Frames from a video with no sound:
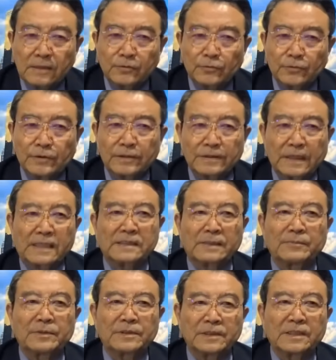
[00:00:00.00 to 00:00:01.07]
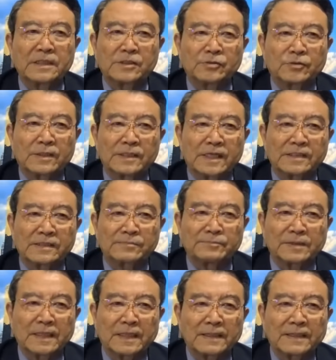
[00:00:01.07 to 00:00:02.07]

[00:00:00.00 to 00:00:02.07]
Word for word: 우리는 다시 한번 느낄 수가 있겠습니다.